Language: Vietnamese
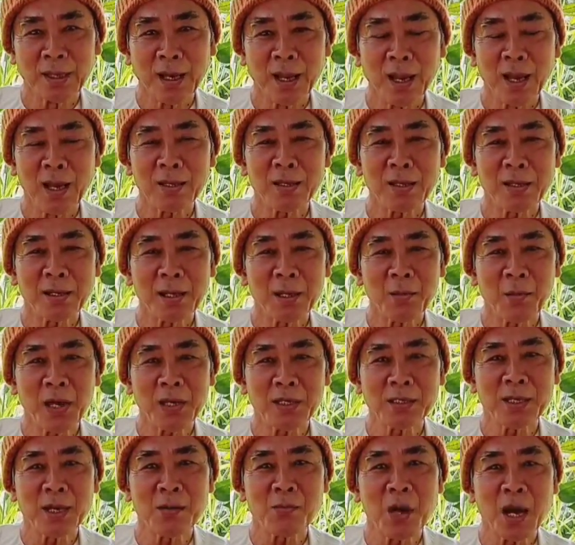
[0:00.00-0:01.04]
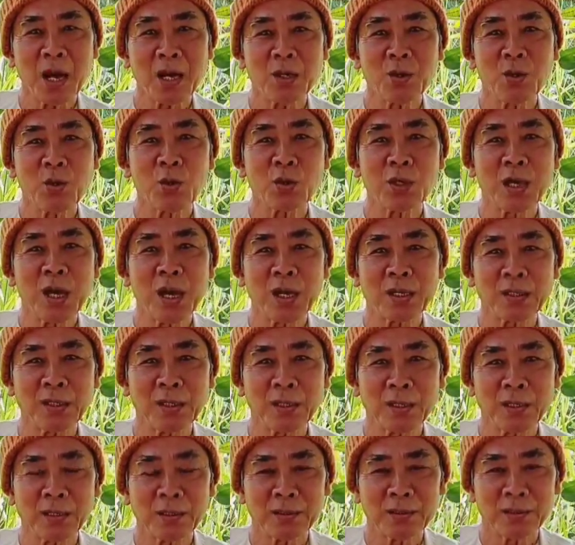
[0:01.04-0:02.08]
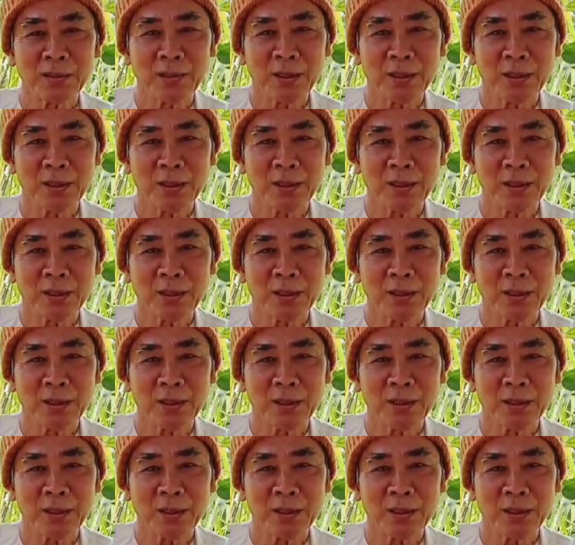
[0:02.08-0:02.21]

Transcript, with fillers: là ở trên cái bãi sa mạc khô rang vậy đó